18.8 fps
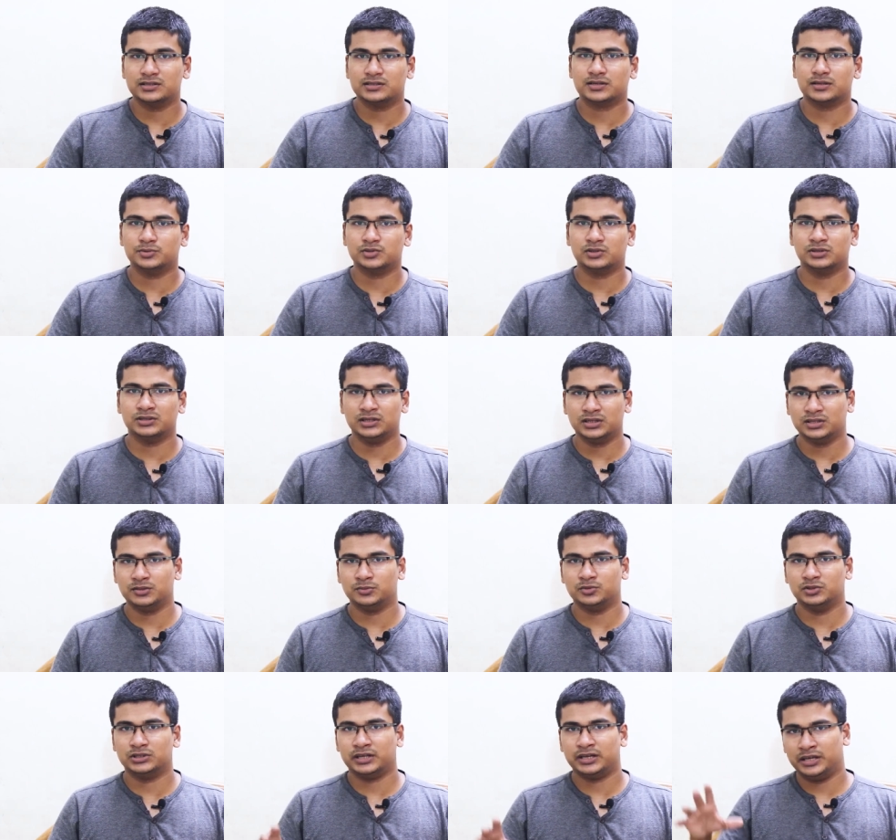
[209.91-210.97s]
ডিসক্রিপশনে দিয়ে দিব
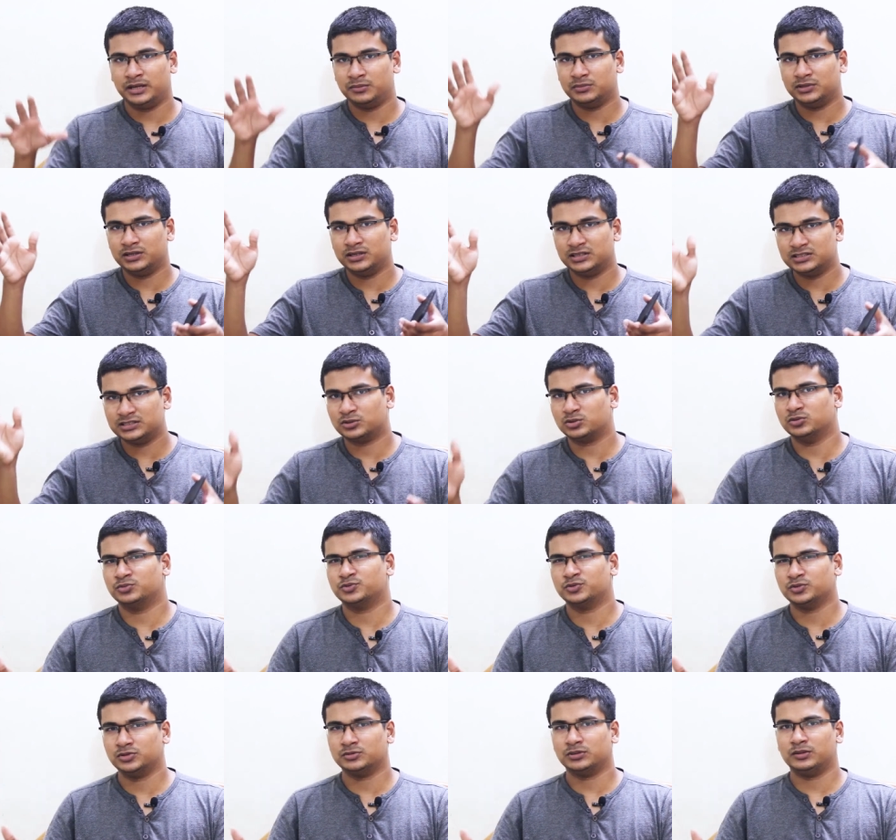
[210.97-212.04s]
ওইটা এএমডি নিজে খুব
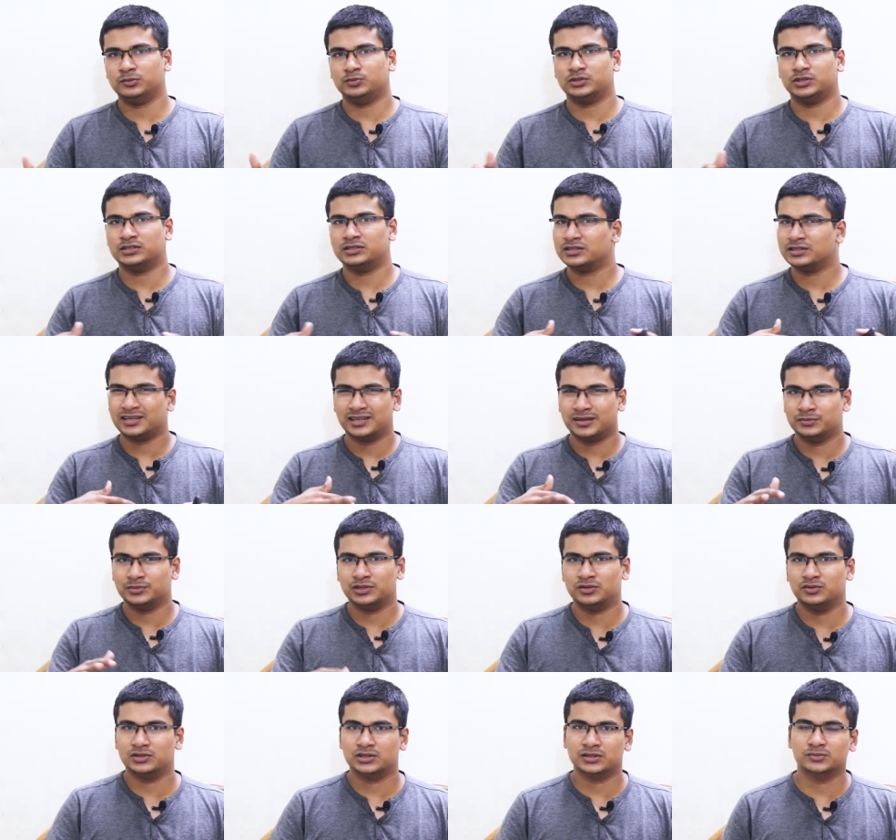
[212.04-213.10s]
সুন্দরভাবে বুঝাইছে তাই আমি
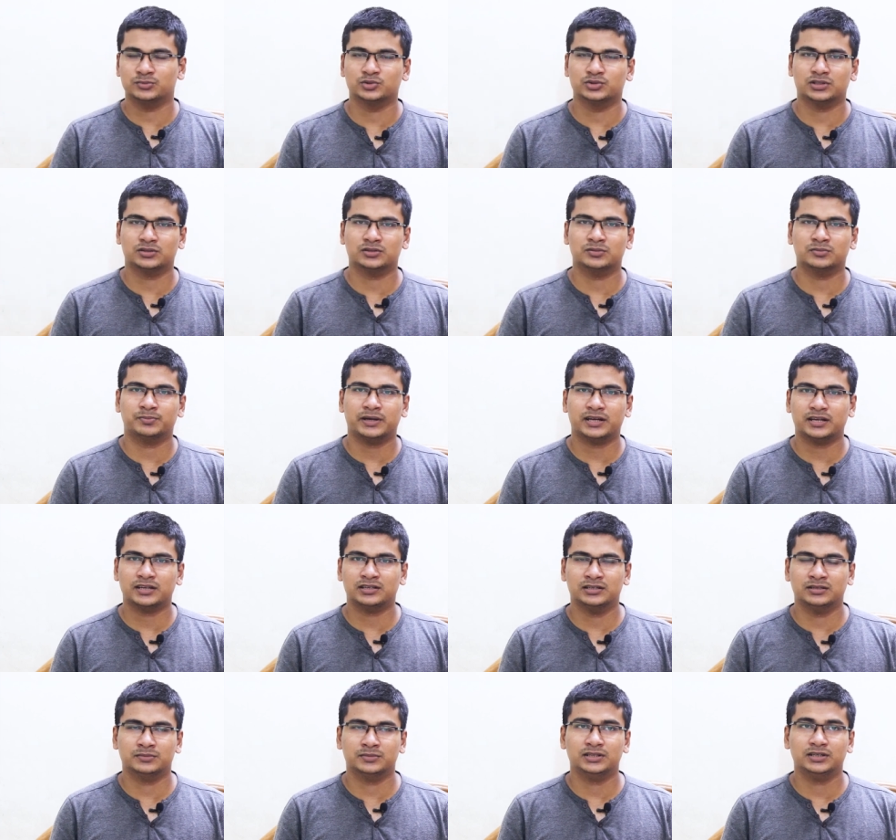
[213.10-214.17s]
আর এটা বোঝানোর পেরায়
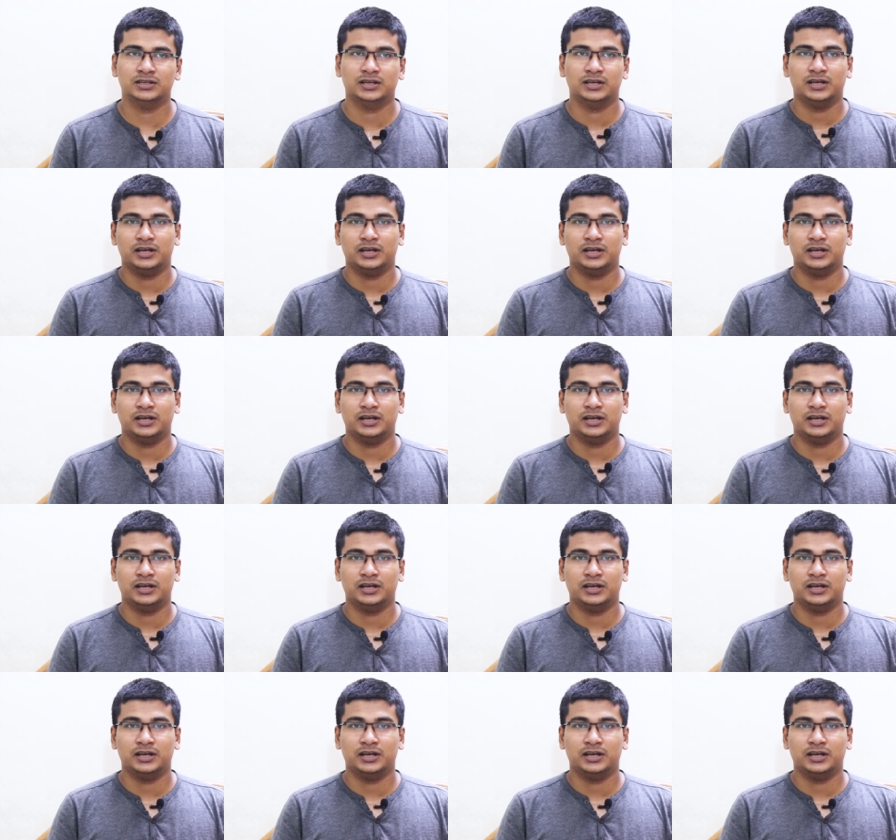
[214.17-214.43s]
গেলাম না